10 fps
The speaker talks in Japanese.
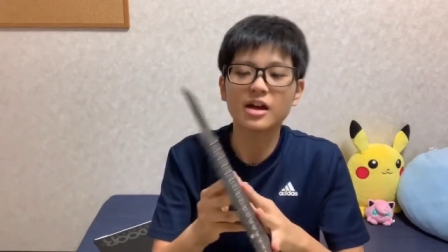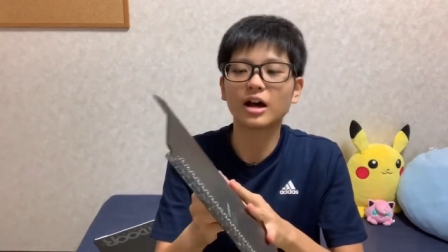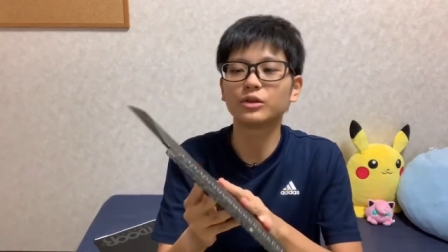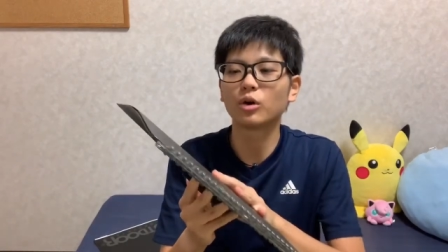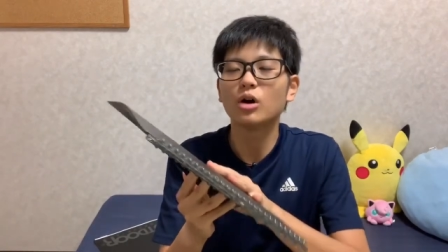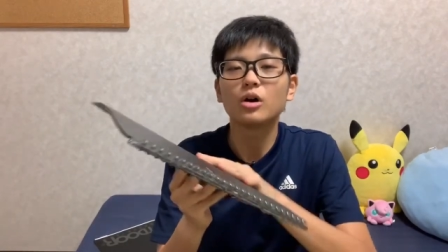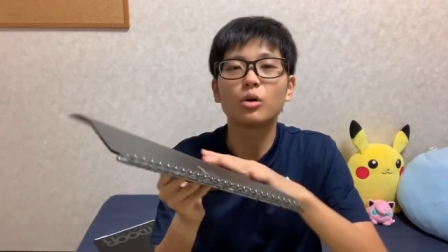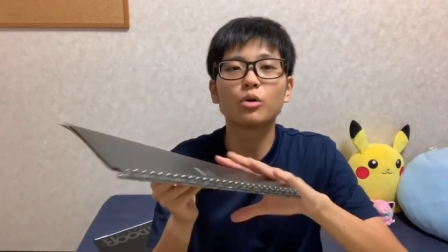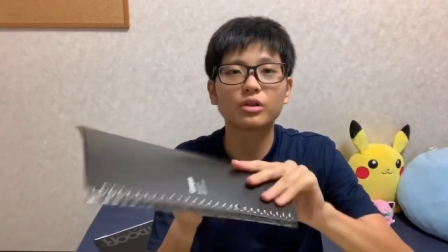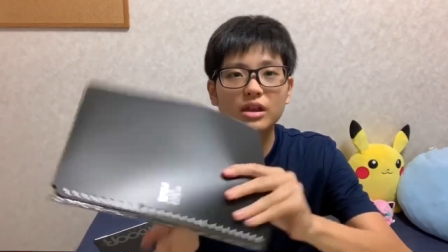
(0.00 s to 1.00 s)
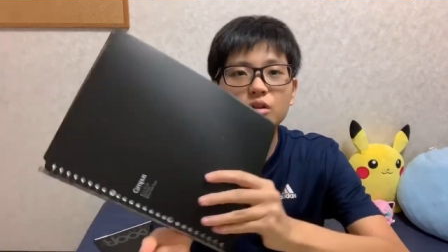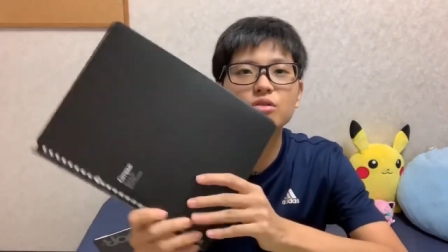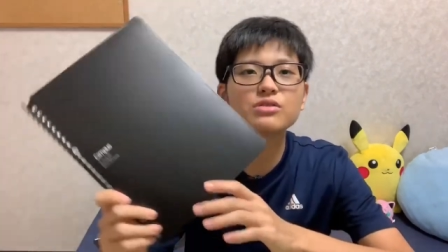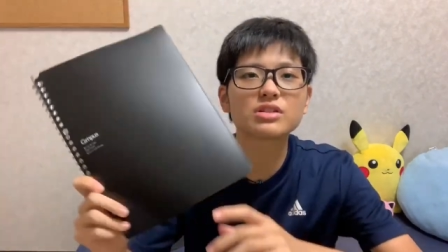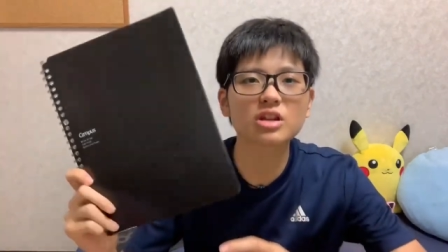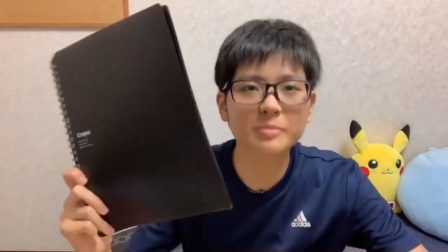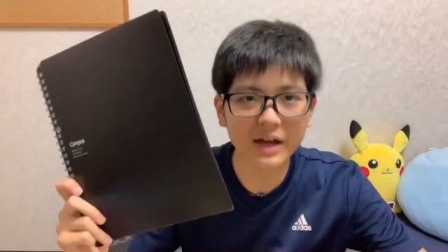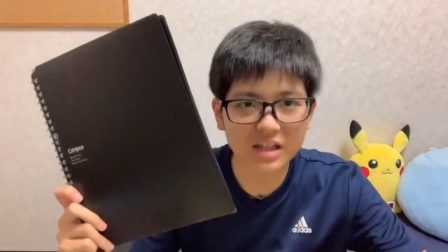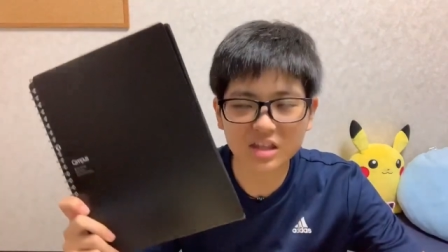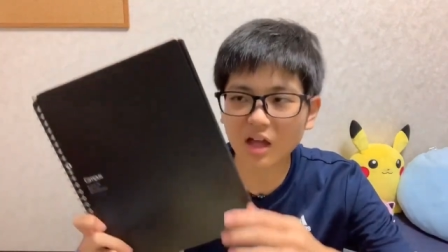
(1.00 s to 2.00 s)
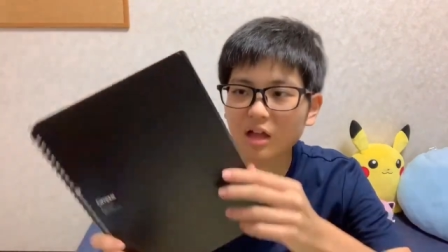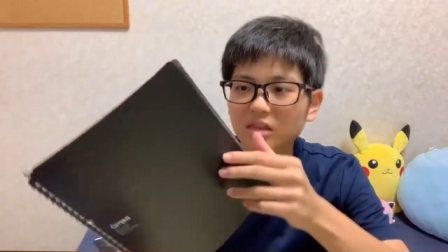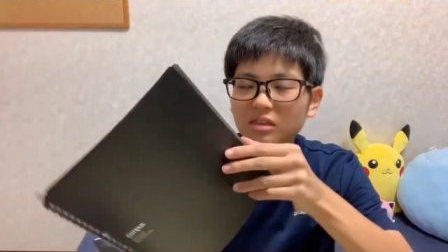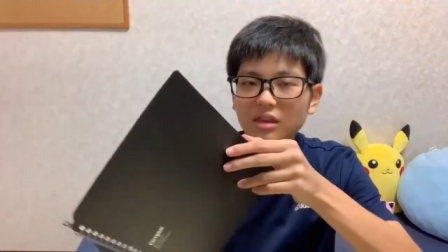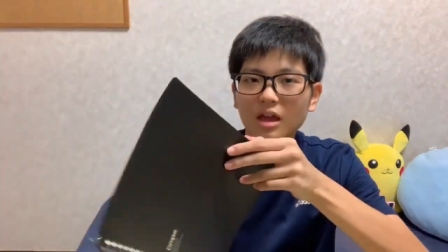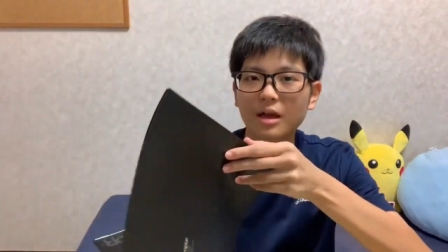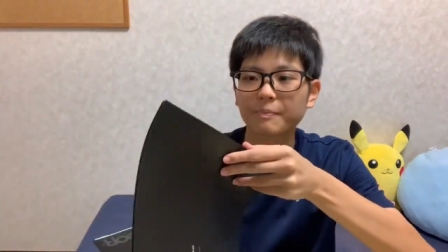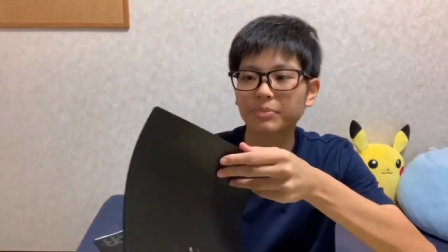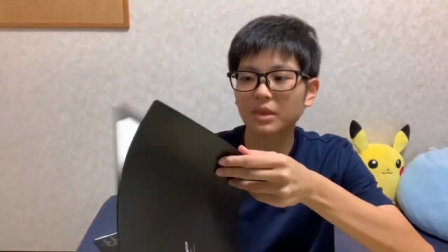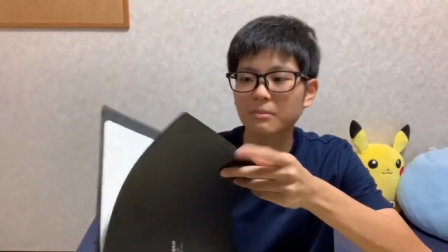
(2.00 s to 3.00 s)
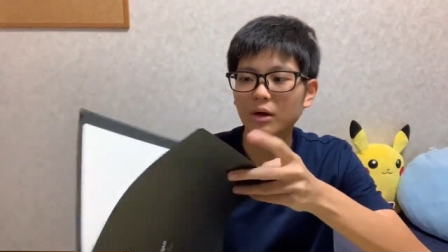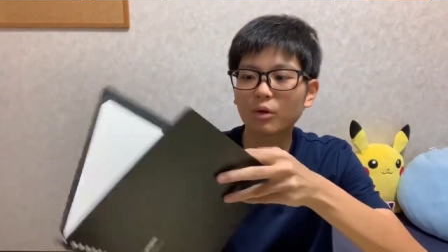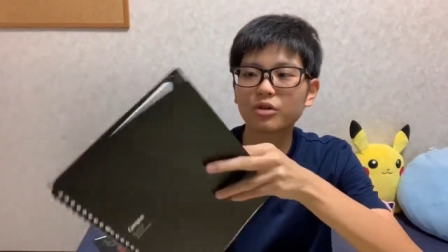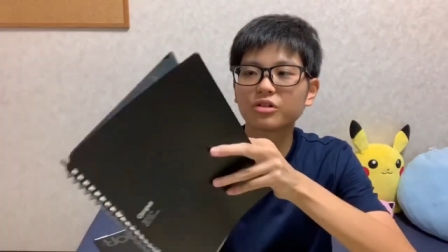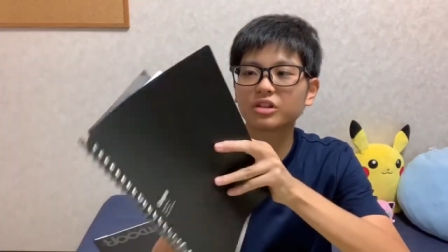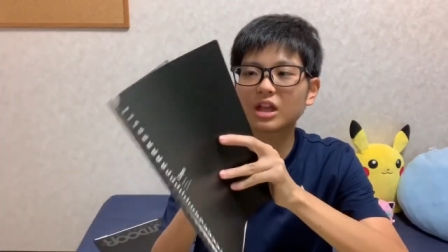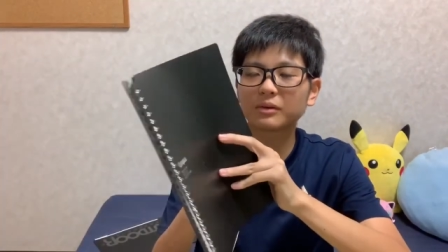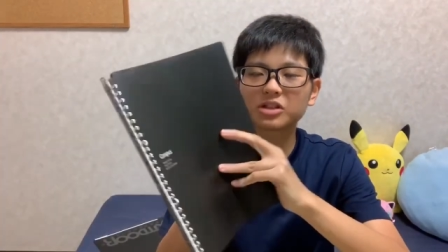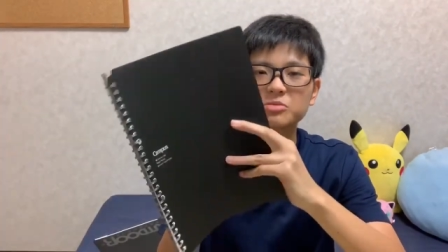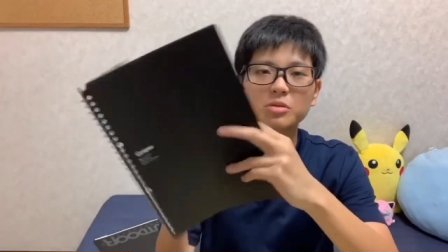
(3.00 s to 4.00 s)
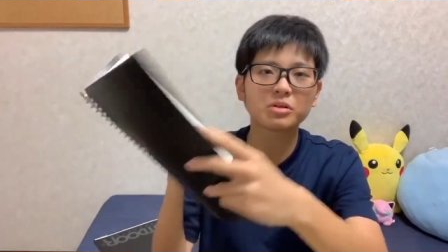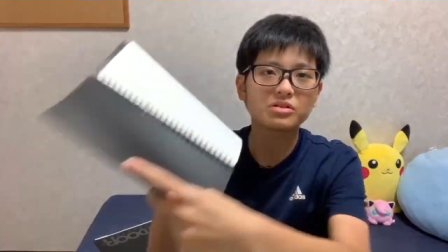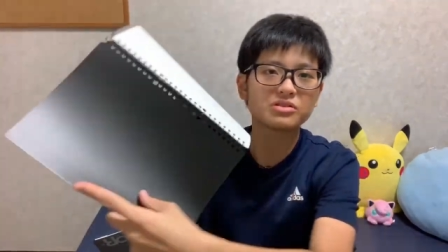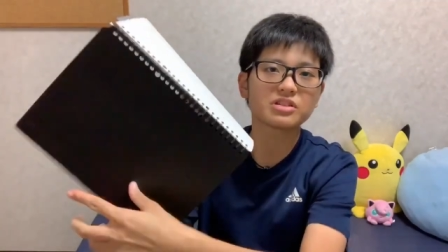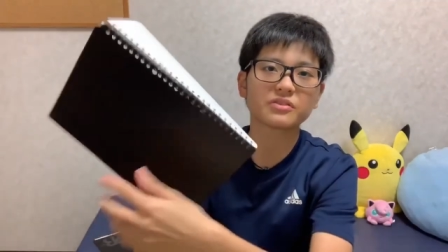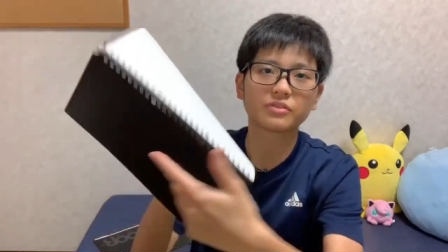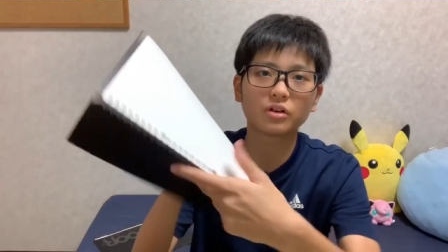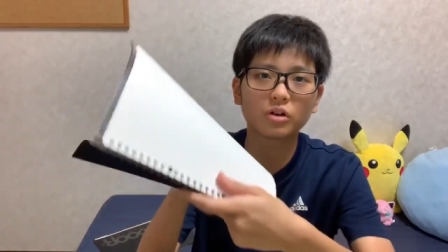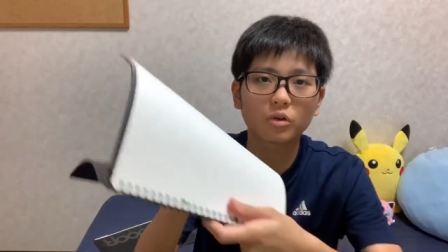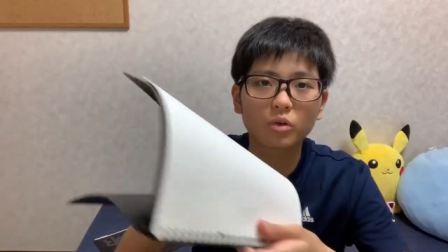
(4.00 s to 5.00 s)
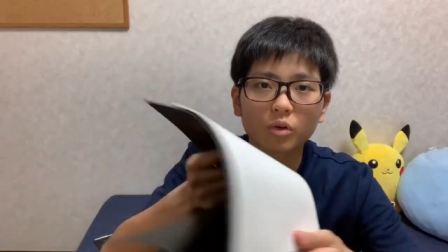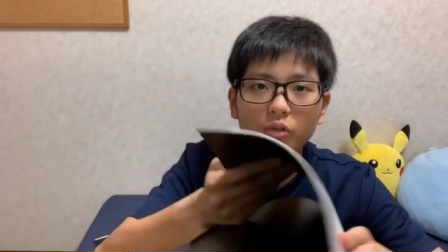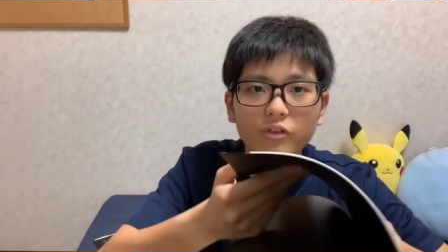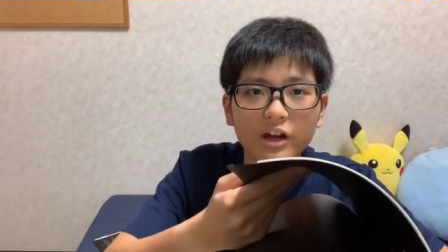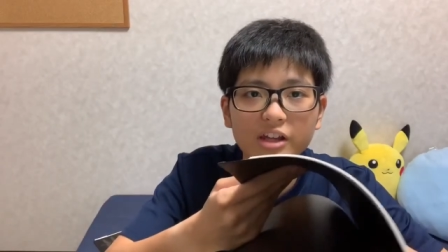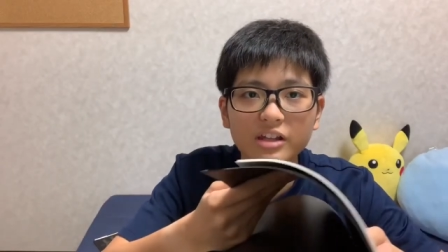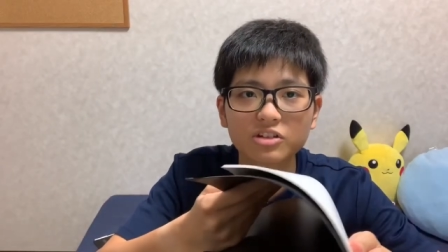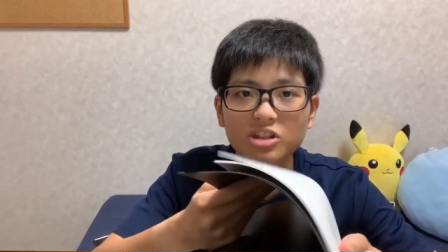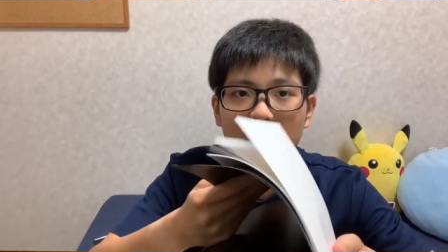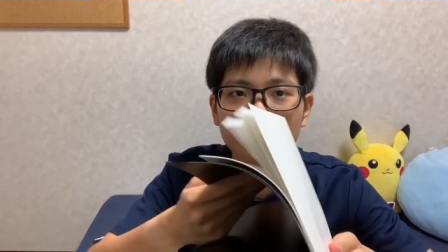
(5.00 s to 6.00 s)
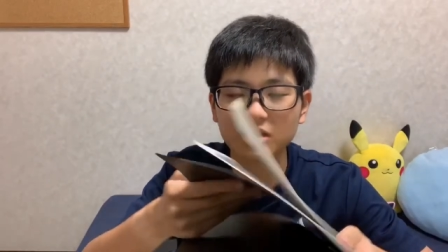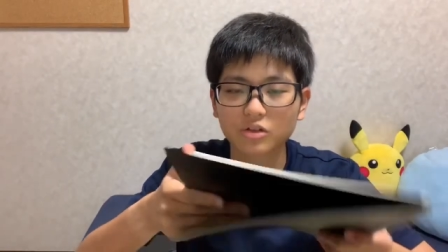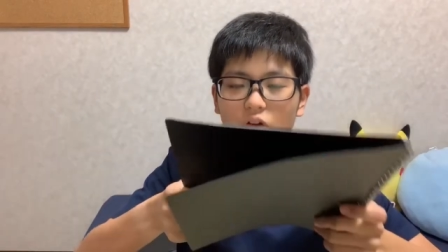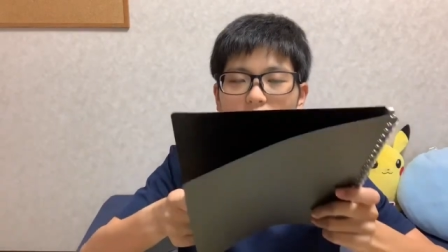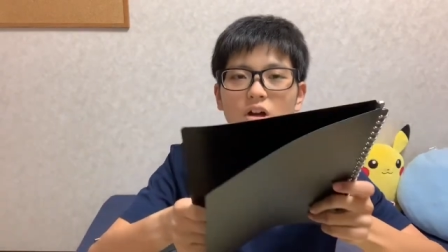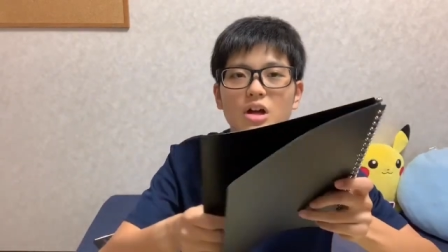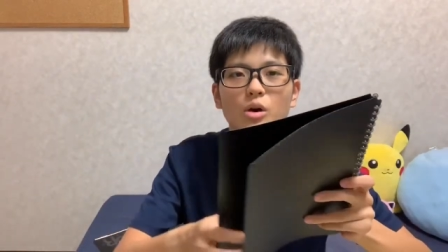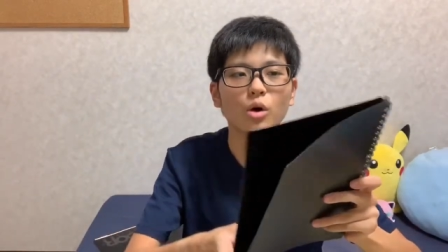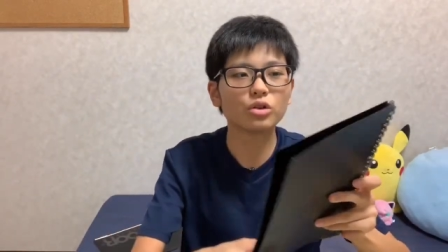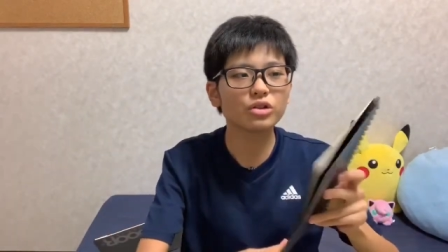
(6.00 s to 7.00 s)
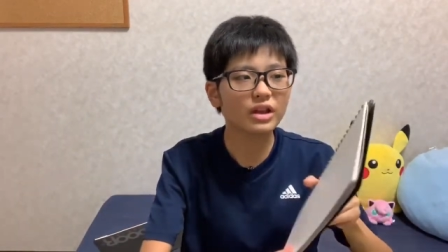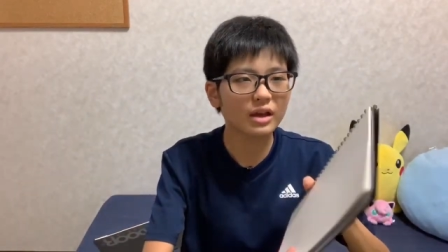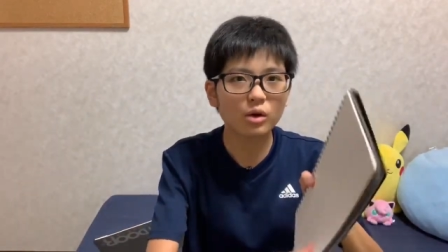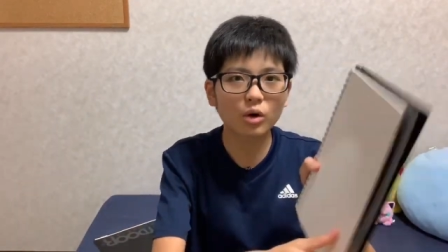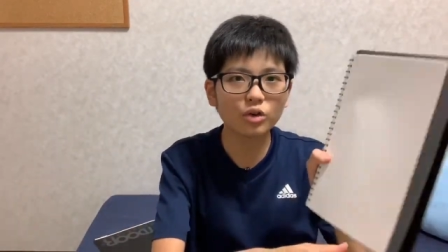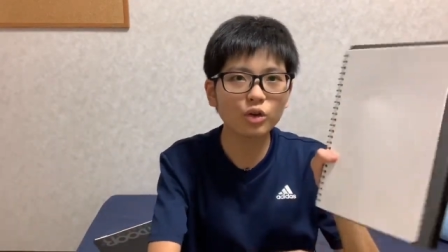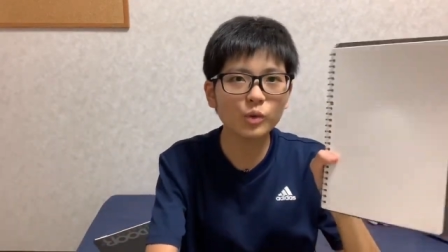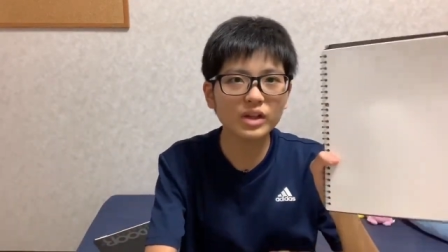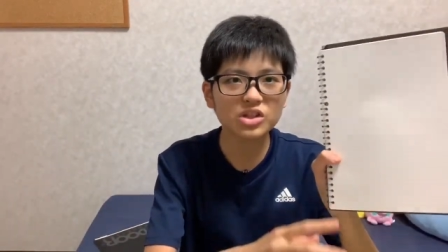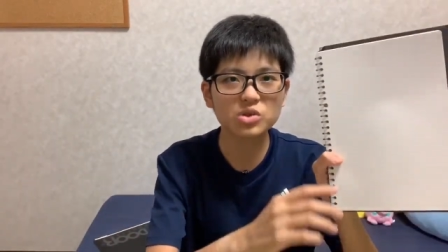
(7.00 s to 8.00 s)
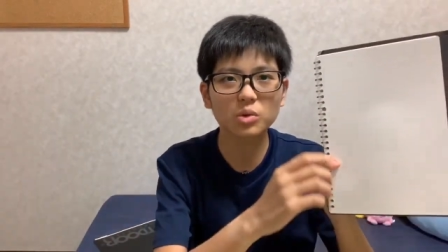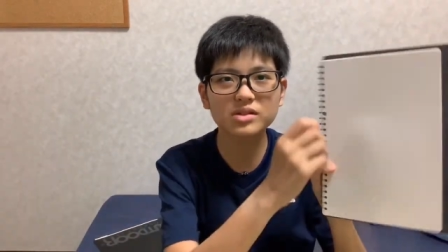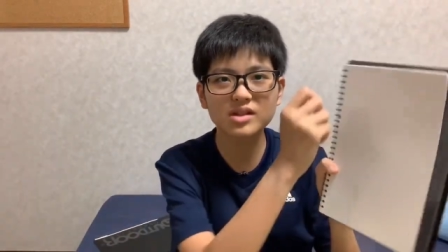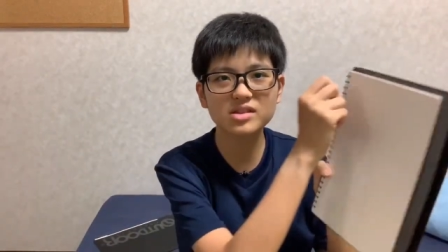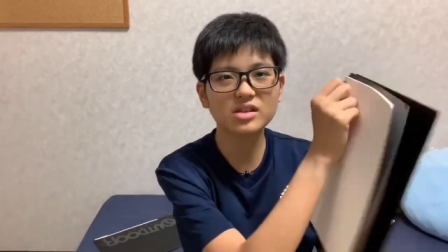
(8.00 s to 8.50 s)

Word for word: あの、このね、ルーズリーフバインダーって、まあこういう風にね、私も今ルーズリーフをこうファイリングしてますけど、このね、この上に直接